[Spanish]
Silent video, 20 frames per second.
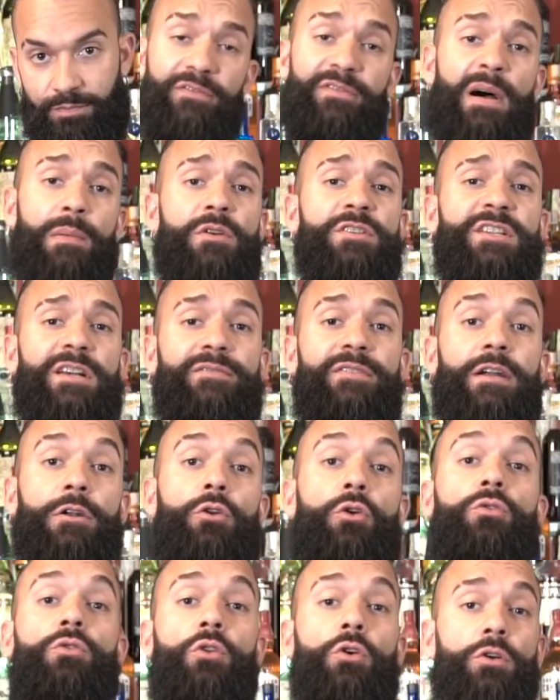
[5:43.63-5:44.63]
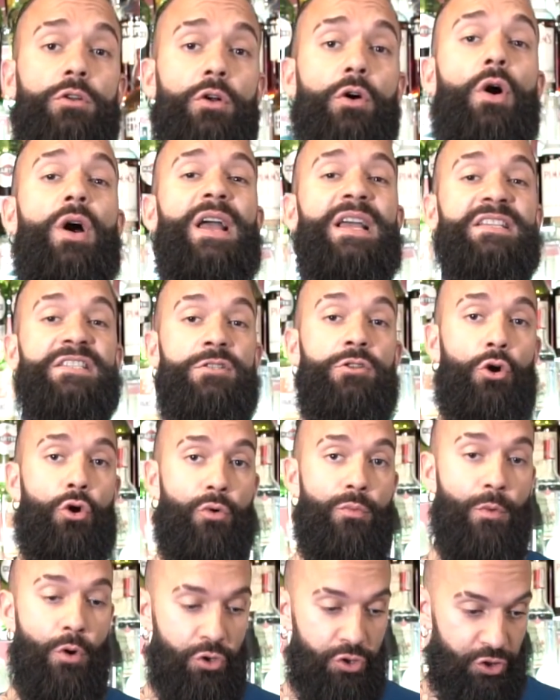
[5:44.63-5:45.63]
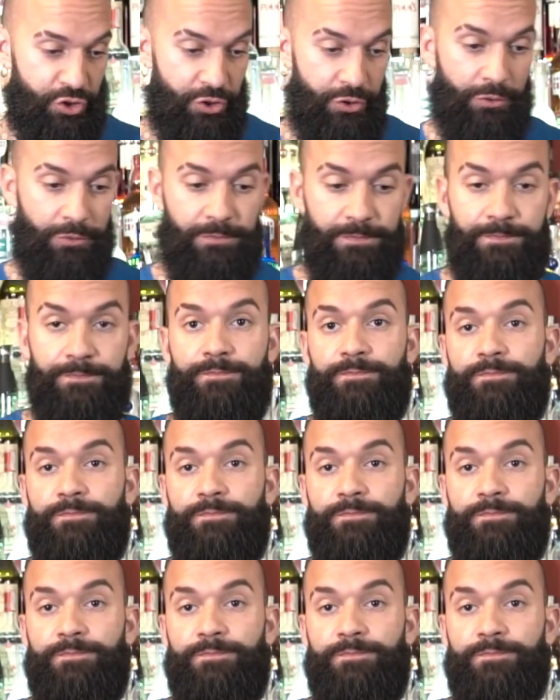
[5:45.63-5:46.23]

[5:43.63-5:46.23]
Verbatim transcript: Vamos a verlo todo en slow motion